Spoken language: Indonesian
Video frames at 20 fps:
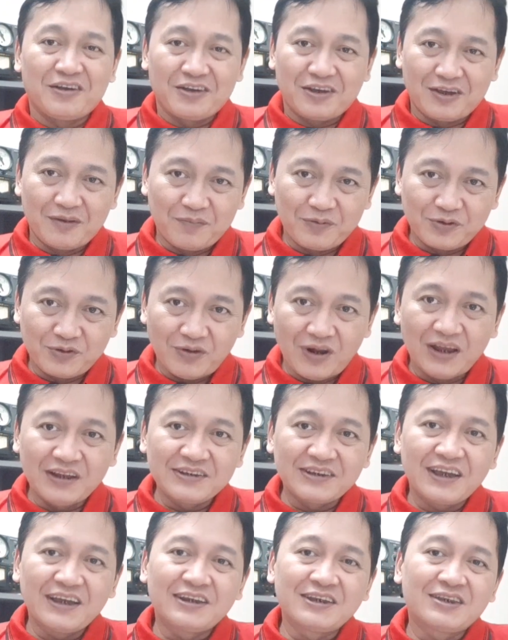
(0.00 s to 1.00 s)
kebetulan
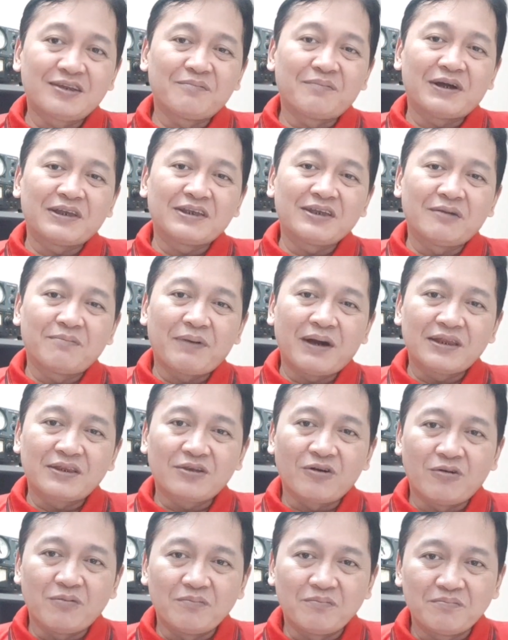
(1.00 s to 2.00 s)
saya di tempatnya Pak
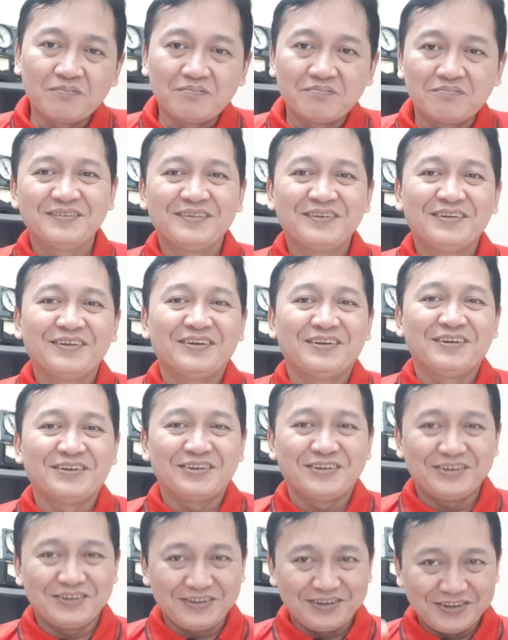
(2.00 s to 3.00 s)
Tom.
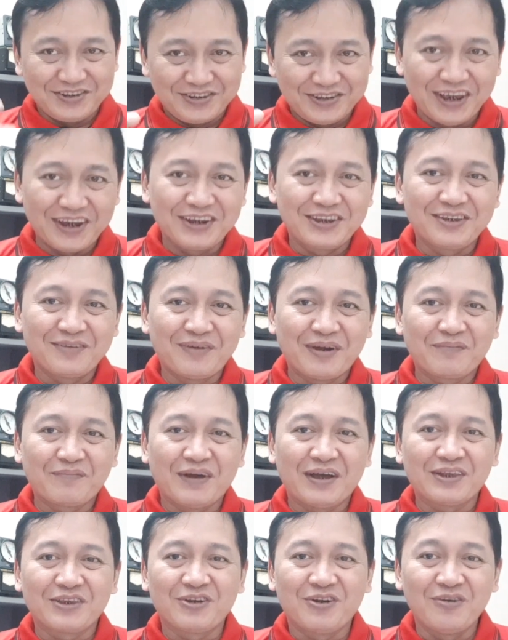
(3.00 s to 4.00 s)
Saya di tempat
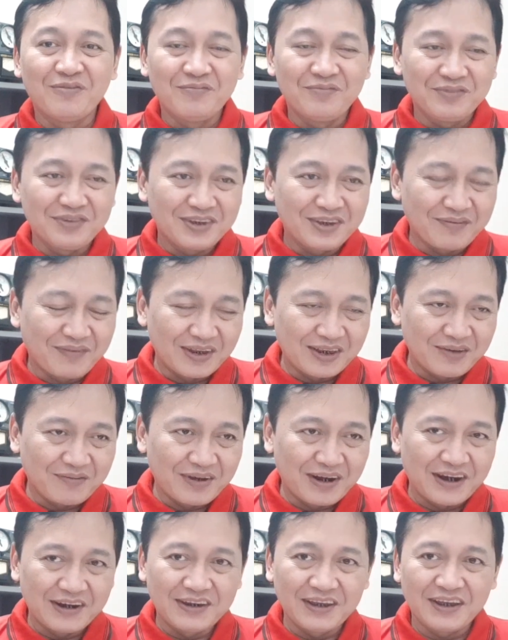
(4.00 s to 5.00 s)
Pak Tom,
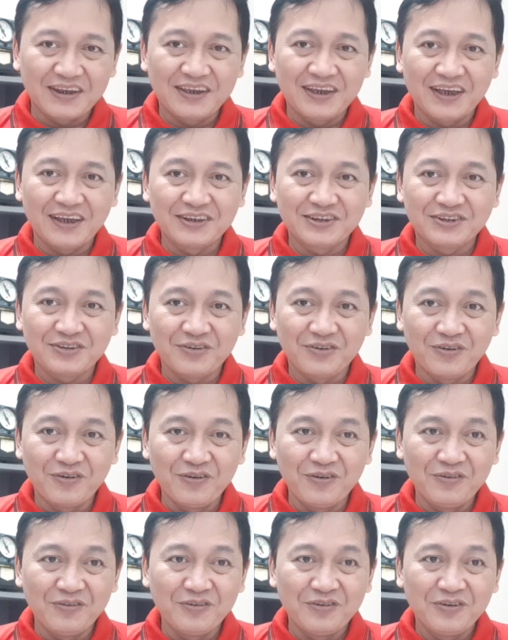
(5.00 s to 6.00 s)
teman-teman ada yang
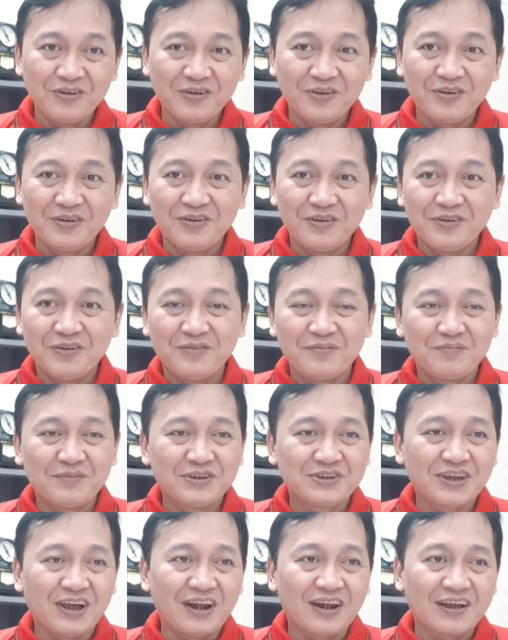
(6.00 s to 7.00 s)
KSO,
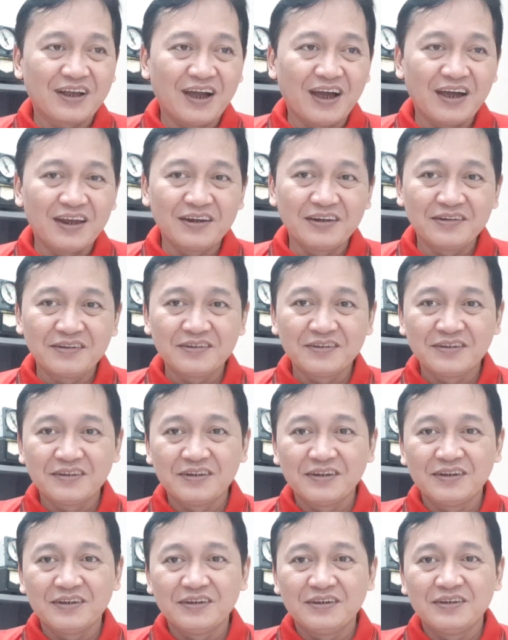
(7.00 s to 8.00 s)
misalkan
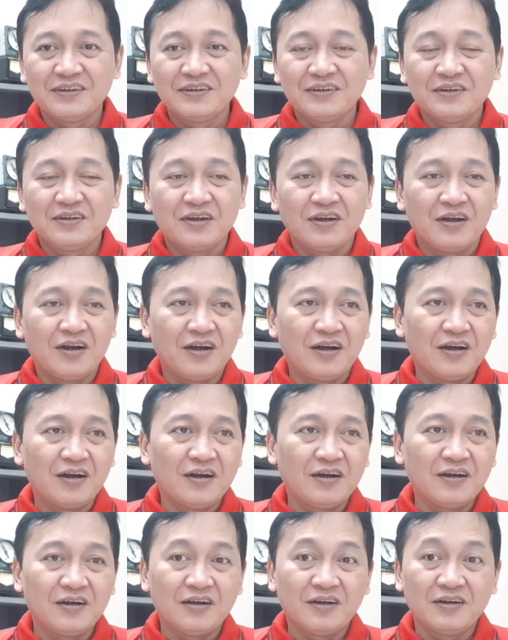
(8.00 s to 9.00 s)

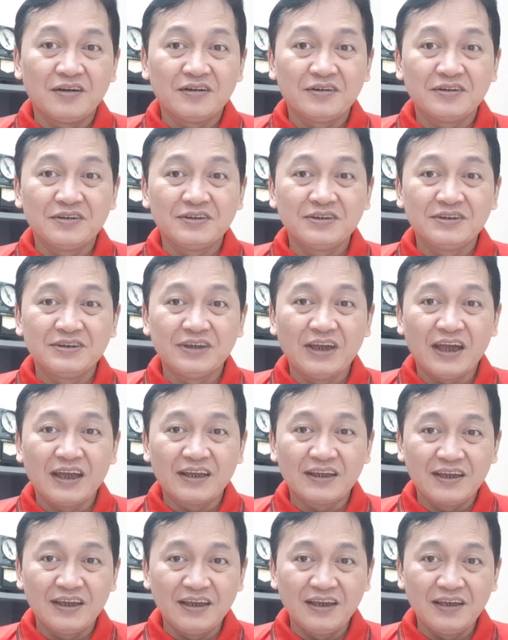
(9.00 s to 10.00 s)
uh,
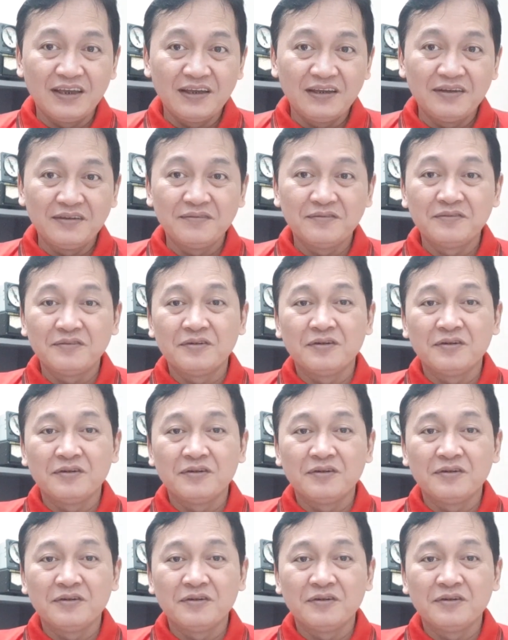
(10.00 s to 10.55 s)
Yankee